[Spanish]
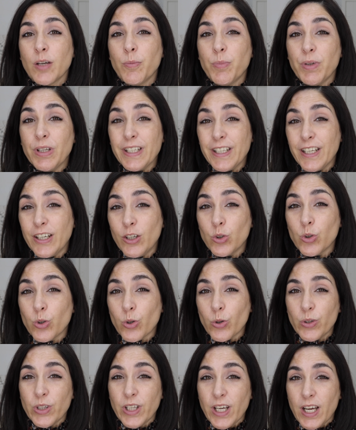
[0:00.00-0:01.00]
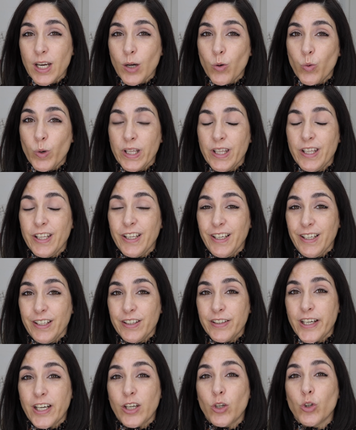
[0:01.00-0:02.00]
que pedí el otro día a la web de
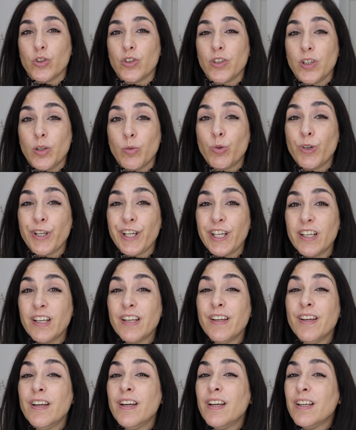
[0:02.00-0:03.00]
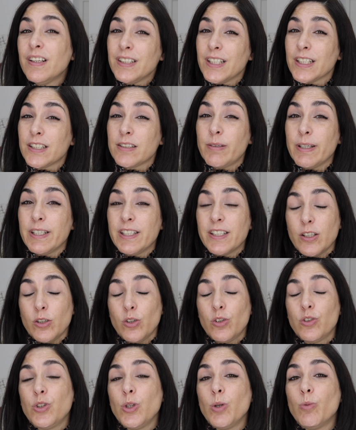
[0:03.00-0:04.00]
Charlotte Tiluri. Ya sabéis,
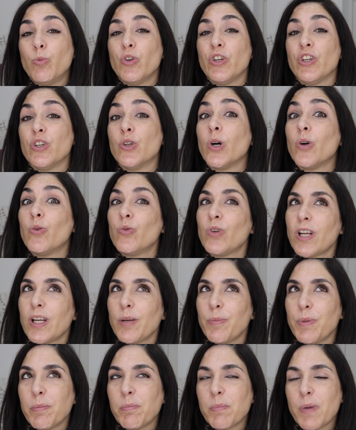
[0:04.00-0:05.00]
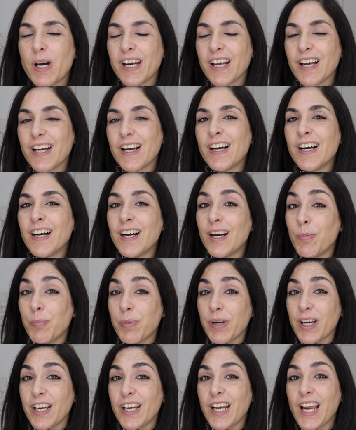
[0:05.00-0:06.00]
Charlotte Tiluri no es una de mis marcas
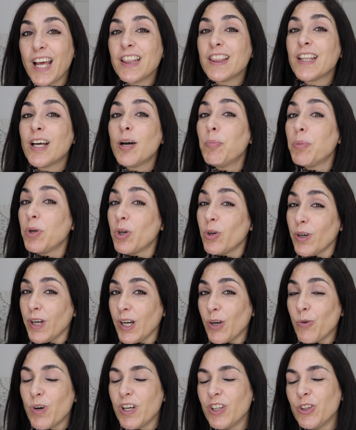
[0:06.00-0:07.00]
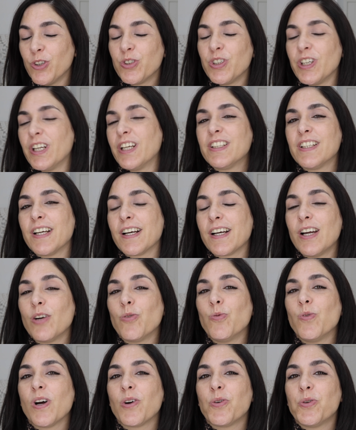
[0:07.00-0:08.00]
predilectas, pero de vez en cuando sí que saca
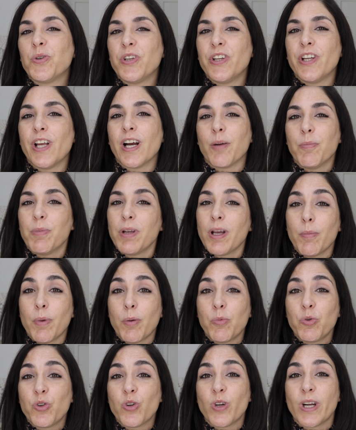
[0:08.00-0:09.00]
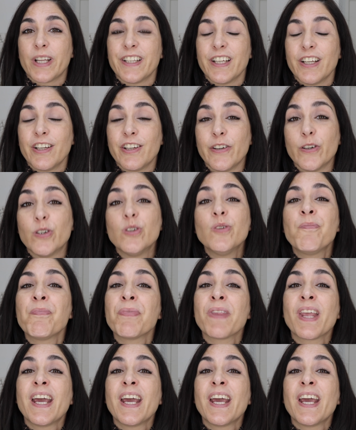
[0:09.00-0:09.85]
alguna cosilla que me llama mucho la atención.